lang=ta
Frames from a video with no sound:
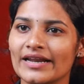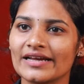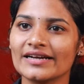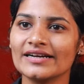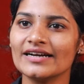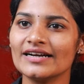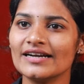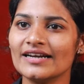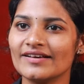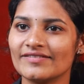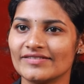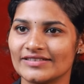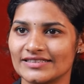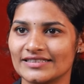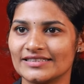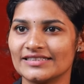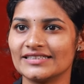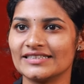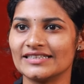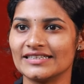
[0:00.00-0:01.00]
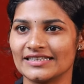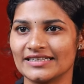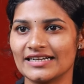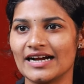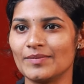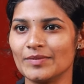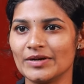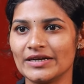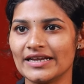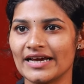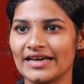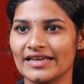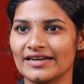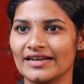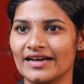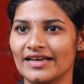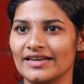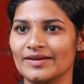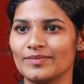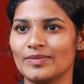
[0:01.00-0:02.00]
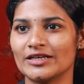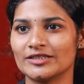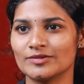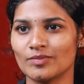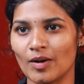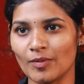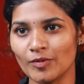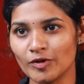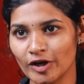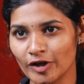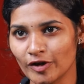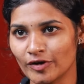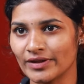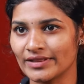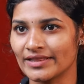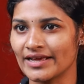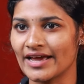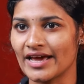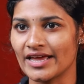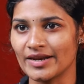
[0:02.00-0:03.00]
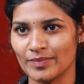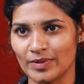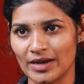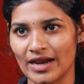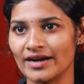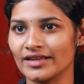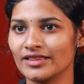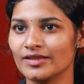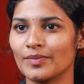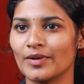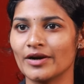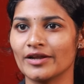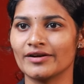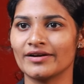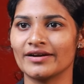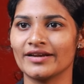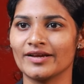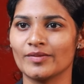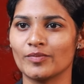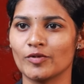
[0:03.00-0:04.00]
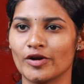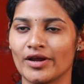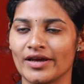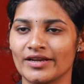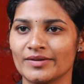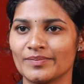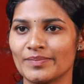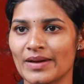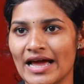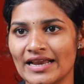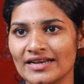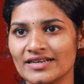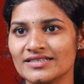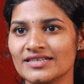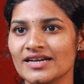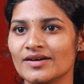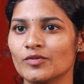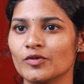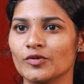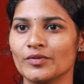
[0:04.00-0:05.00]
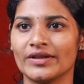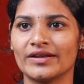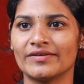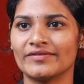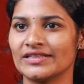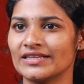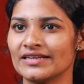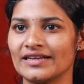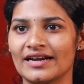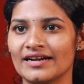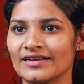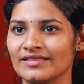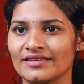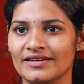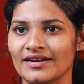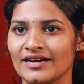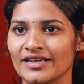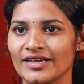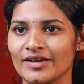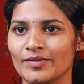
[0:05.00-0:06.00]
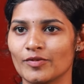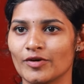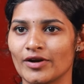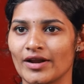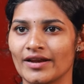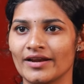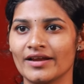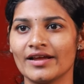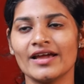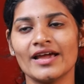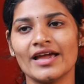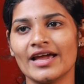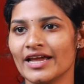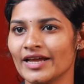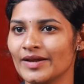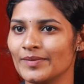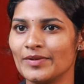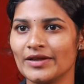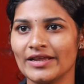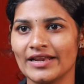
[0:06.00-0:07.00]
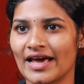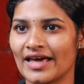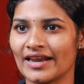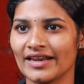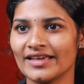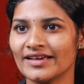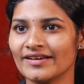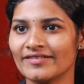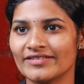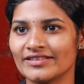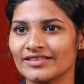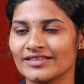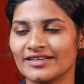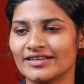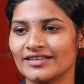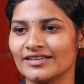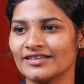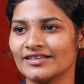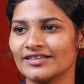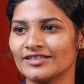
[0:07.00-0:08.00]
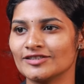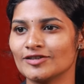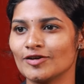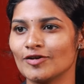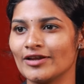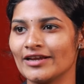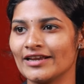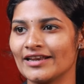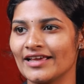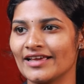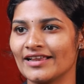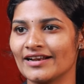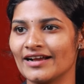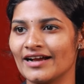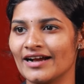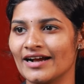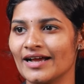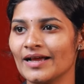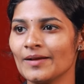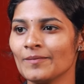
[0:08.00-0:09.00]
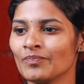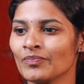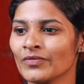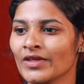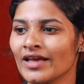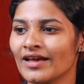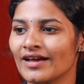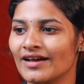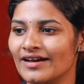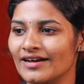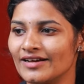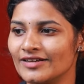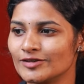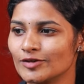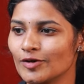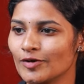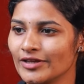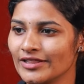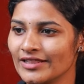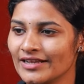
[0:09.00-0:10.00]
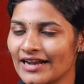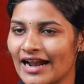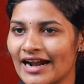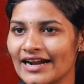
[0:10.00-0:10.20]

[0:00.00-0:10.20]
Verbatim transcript: படங்களில் வந்துட்டு கமிட் ஆயிருக்காரு ப்ளஸ் மம்முட்டியோட தயாரிப்பில் அடுத்து படம் நடிக்க போகிறாரு பேன் இண்டியா மூவியில் வந்துட்டு அடுத்து நடிக்க போகிறாரு இப்படி நிறைய வந்துட்டு சொல்லிக்கிட்டே இருக்காங்க ஸோ இந்த